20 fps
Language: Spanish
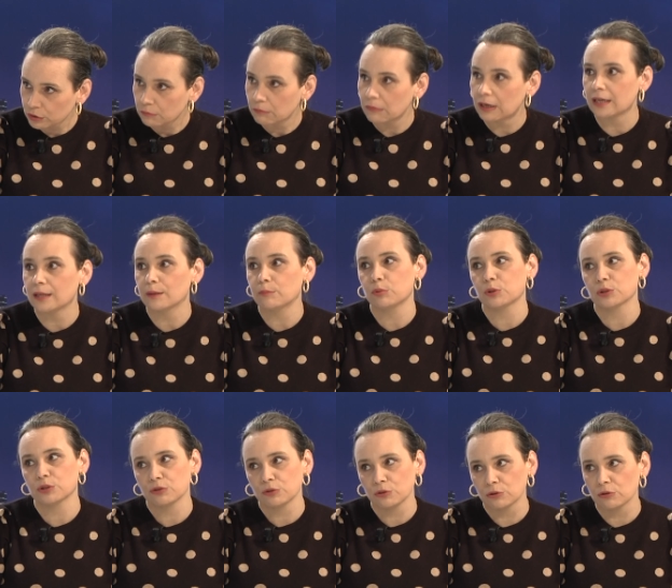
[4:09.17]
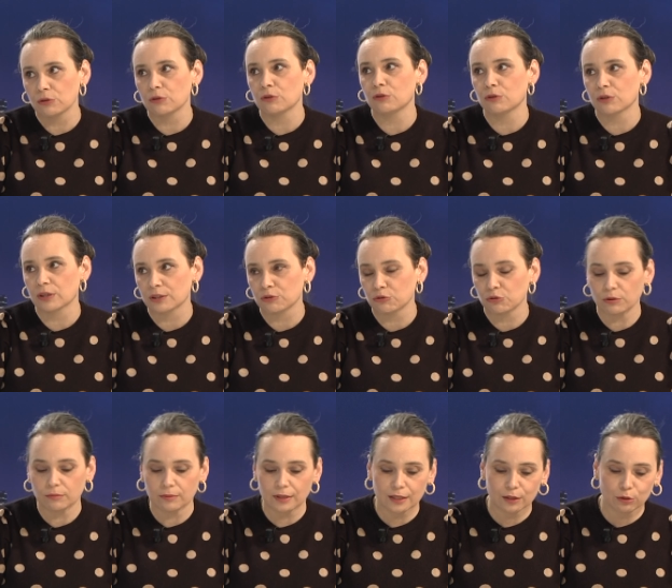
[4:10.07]
vale, pues yo lo que
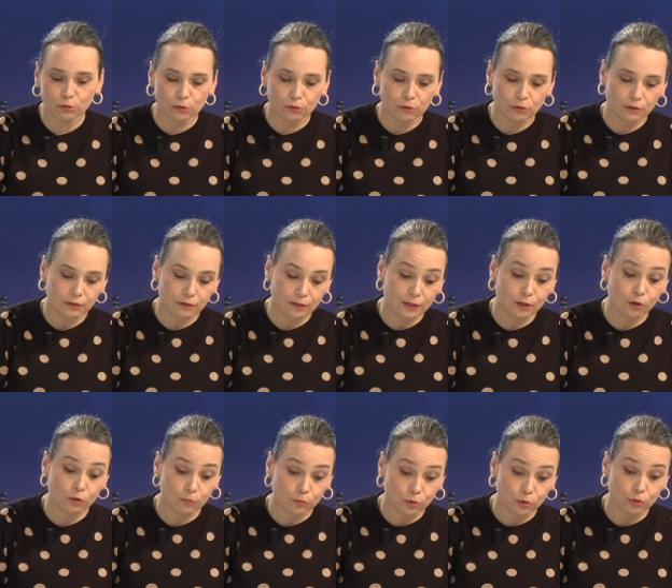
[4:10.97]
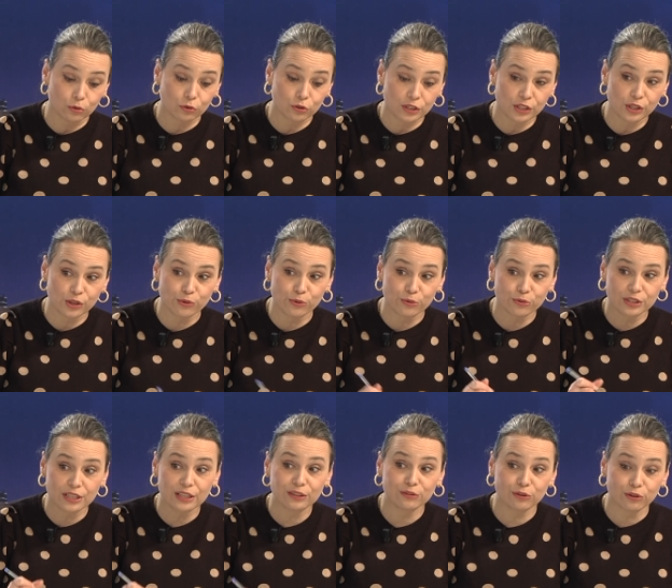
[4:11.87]
estoy viendo, como sigo
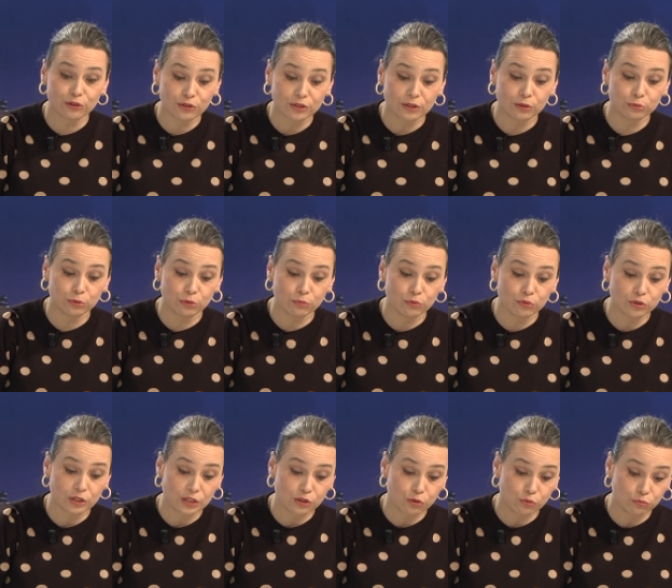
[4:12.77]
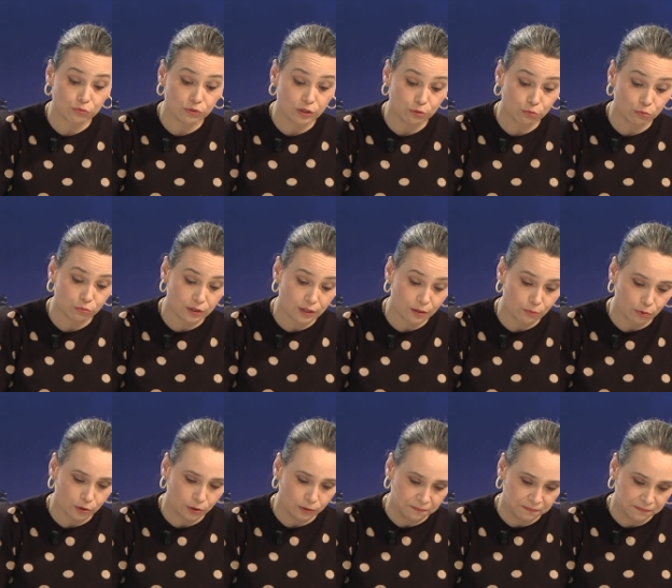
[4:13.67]
usando los autobuses
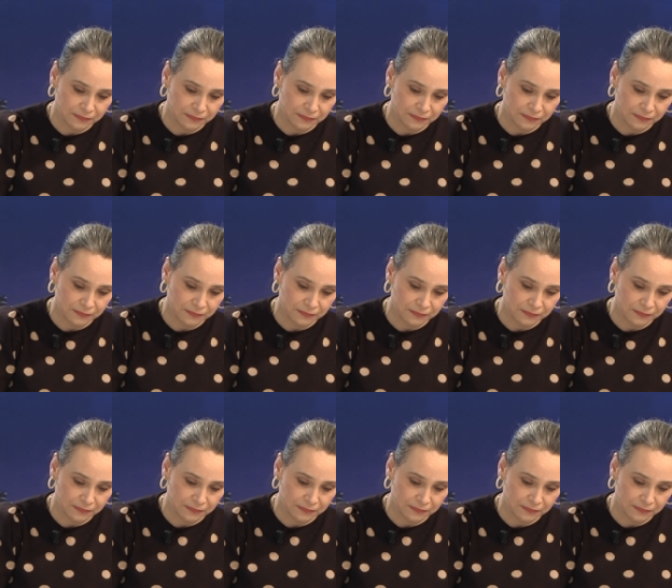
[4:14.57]
sustitutivos,